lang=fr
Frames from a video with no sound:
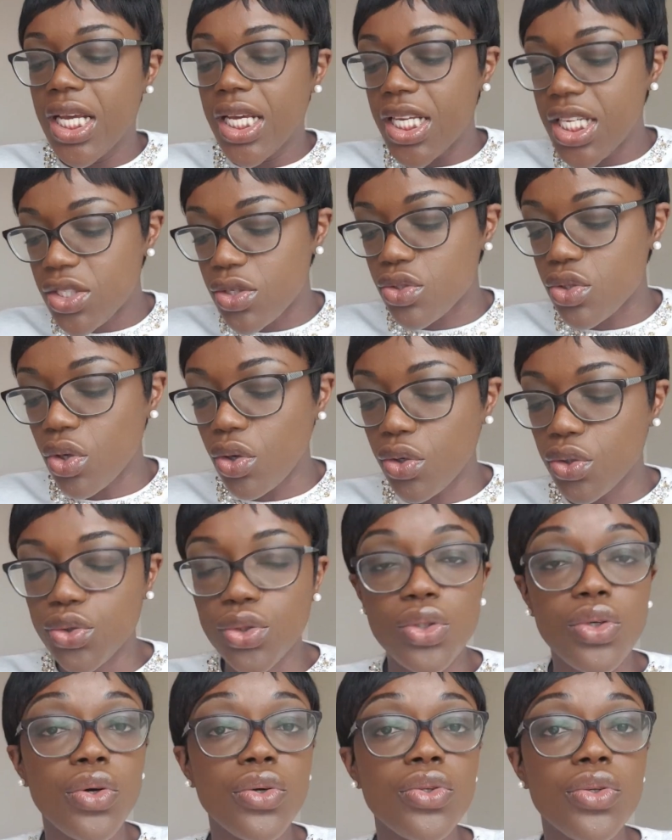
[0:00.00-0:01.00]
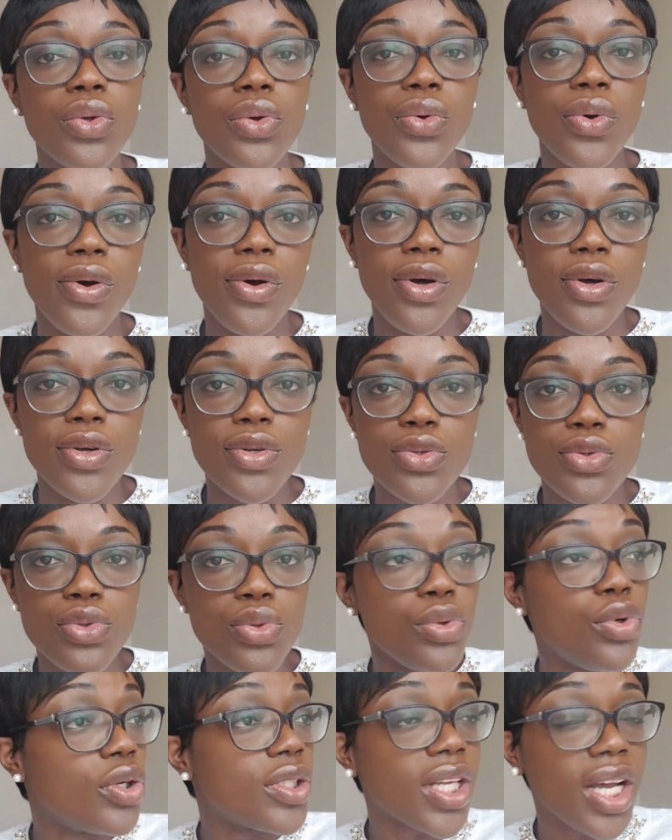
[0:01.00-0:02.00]
Ils se sont rendus compte que euh,
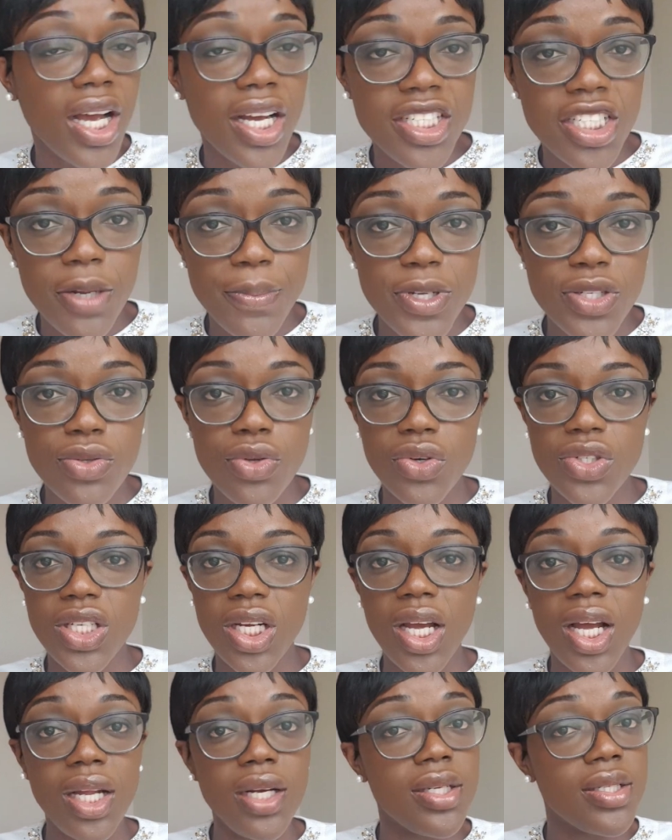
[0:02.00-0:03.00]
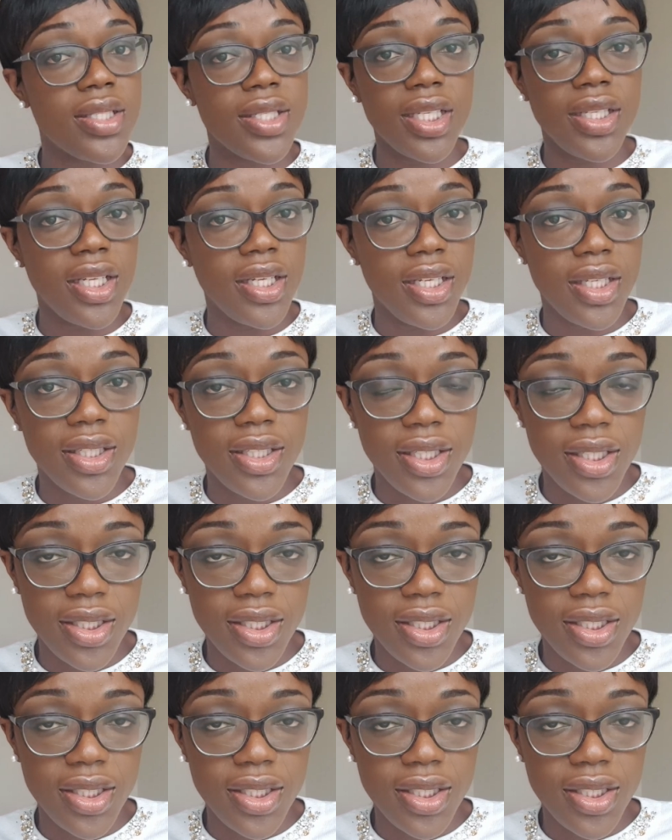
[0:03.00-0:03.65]
sur le trajet, parce qu'en général, c'est des,